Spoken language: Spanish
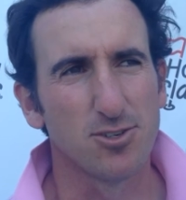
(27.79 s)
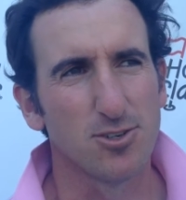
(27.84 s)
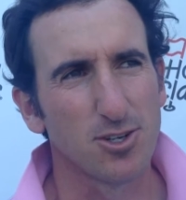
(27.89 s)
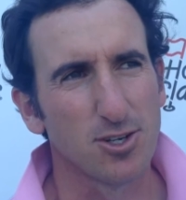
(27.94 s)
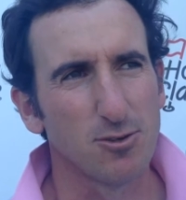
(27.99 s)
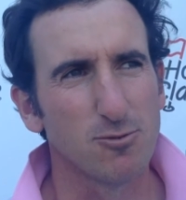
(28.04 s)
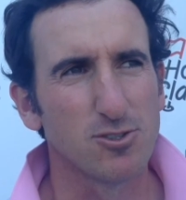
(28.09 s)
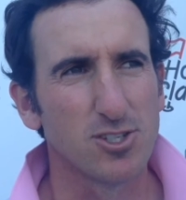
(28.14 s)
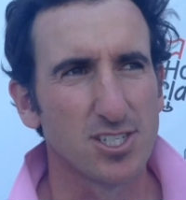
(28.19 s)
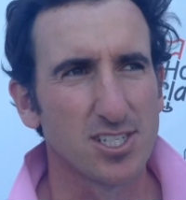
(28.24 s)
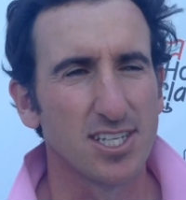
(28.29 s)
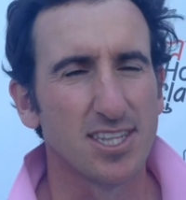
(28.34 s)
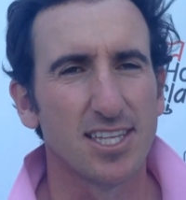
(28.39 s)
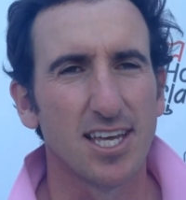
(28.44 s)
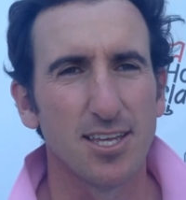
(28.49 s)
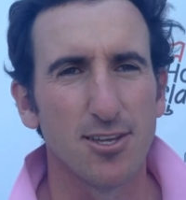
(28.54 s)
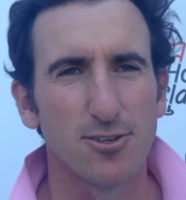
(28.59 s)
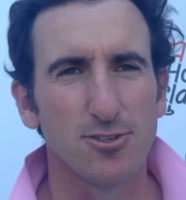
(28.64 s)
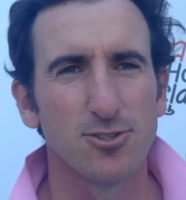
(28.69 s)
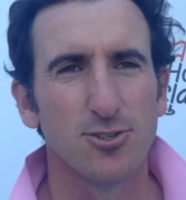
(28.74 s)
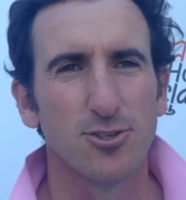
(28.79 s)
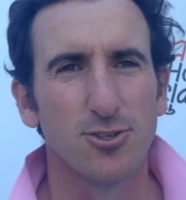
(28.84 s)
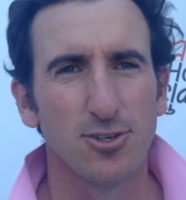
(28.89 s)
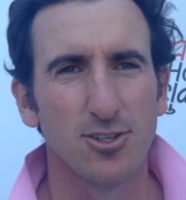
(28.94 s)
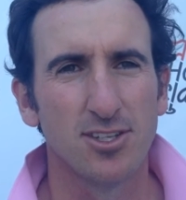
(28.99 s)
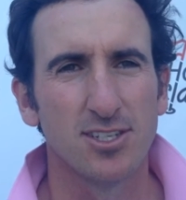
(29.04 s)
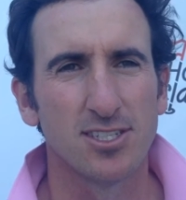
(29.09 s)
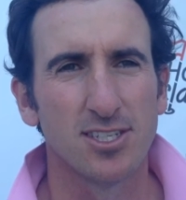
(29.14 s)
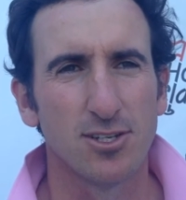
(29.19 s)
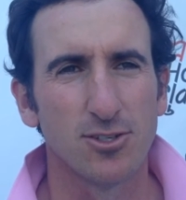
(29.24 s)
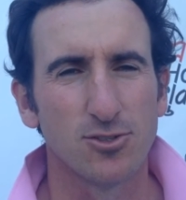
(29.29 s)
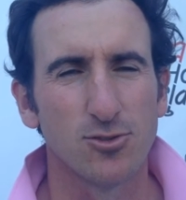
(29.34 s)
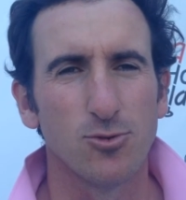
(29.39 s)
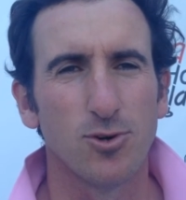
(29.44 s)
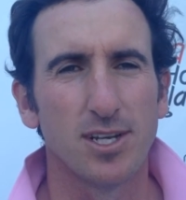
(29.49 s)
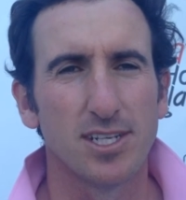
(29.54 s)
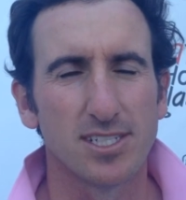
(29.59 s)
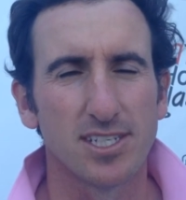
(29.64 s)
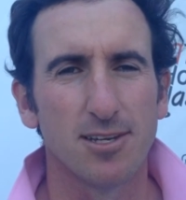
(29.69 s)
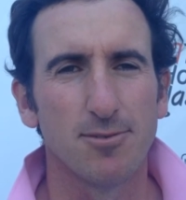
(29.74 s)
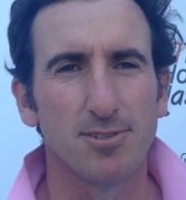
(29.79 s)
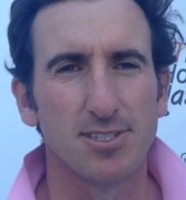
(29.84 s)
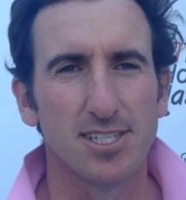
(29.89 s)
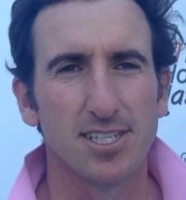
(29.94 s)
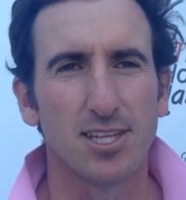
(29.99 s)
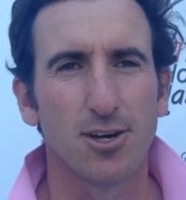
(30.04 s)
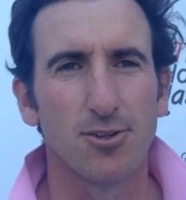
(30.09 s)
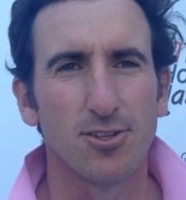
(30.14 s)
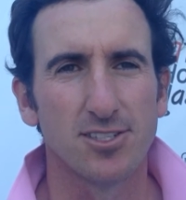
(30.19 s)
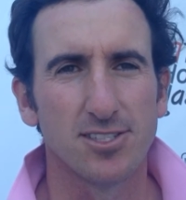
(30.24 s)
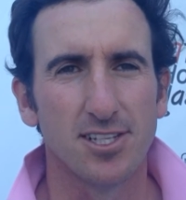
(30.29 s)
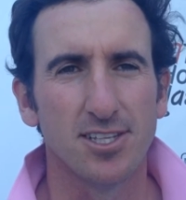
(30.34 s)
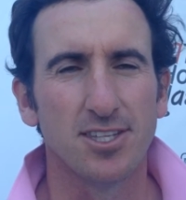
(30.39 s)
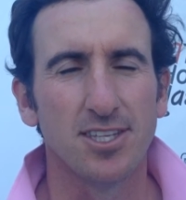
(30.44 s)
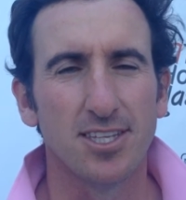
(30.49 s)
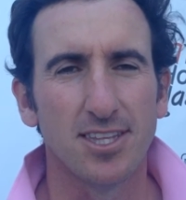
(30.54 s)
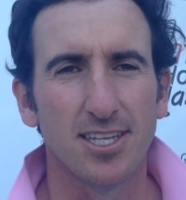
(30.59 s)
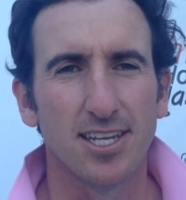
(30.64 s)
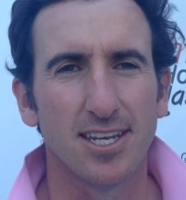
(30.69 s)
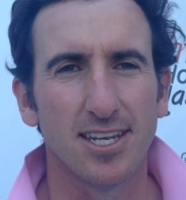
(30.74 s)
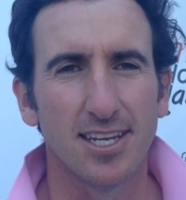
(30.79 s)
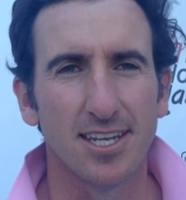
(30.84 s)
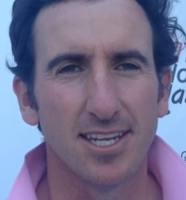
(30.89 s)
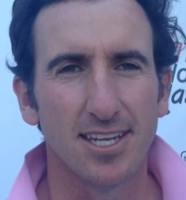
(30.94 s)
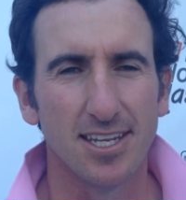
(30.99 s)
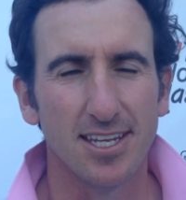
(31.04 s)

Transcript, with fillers: Yo creo que un 68 desde los lugares que he visitado y desde el ti tiene,